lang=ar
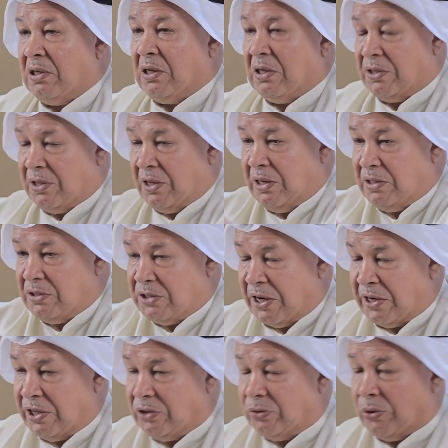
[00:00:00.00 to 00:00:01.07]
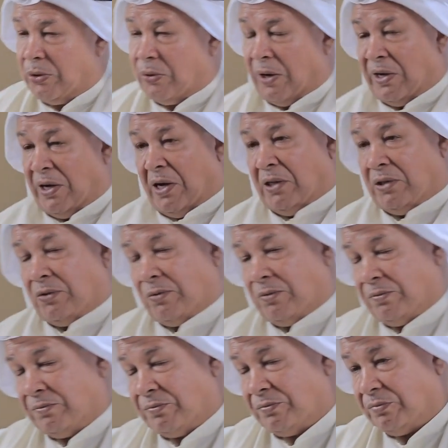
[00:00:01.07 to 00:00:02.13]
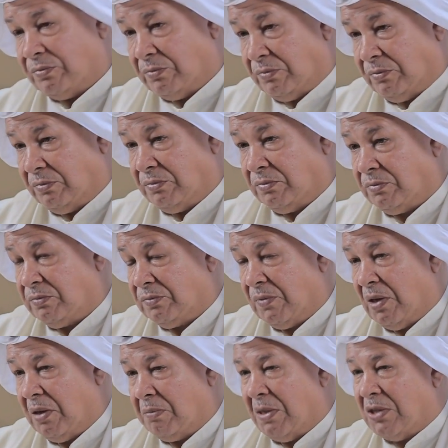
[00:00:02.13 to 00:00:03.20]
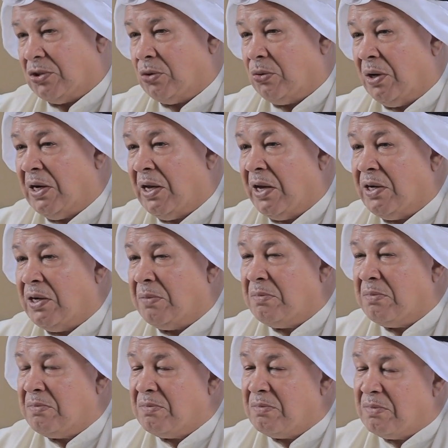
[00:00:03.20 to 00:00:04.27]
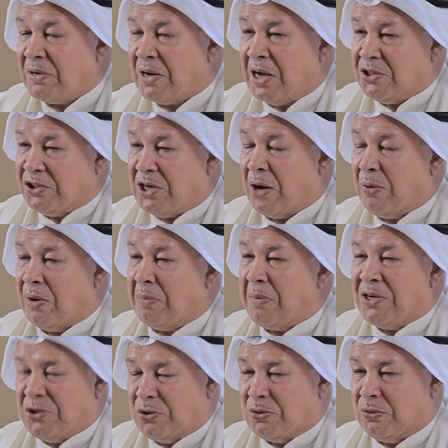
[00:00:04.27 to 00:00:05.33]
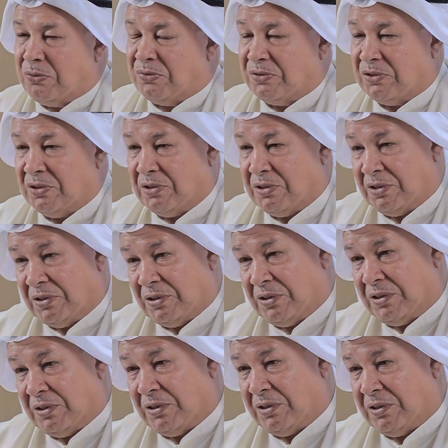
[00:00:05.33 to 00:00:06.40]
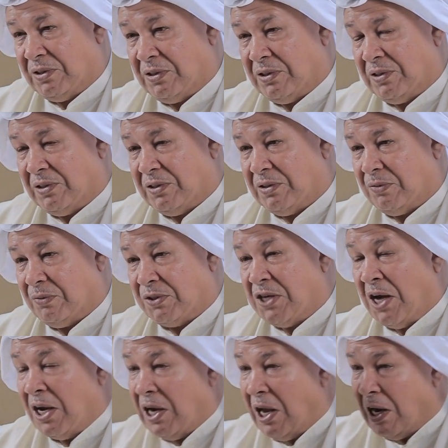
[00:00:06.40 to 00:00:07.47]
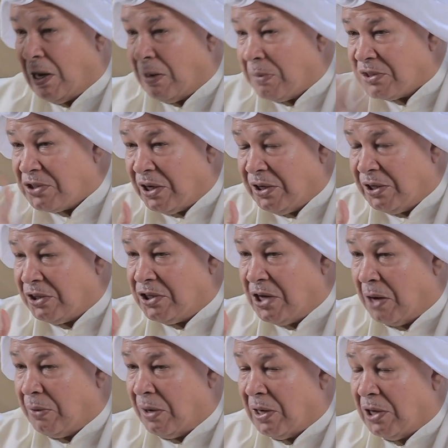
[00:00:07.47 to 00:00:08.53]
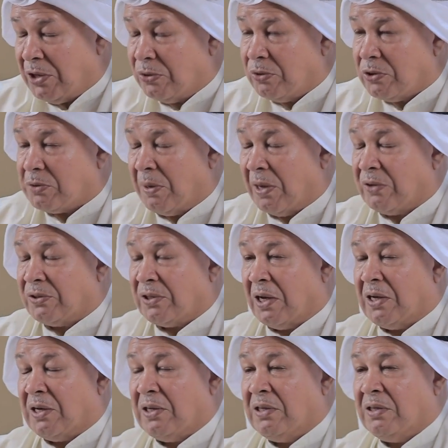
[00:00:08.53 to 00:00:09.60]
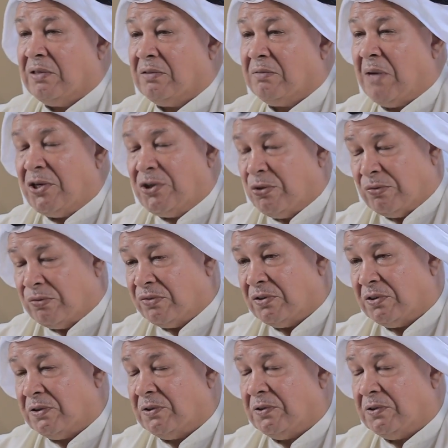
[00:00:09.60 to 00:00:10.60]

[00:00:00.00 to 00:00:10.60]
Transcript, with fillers: أيضا سند وروايات بس هو لأن راعي الشهوة ما يشوف وجعل على بصره غشاوة الله يقول سبحانه وتعالى ما يشوف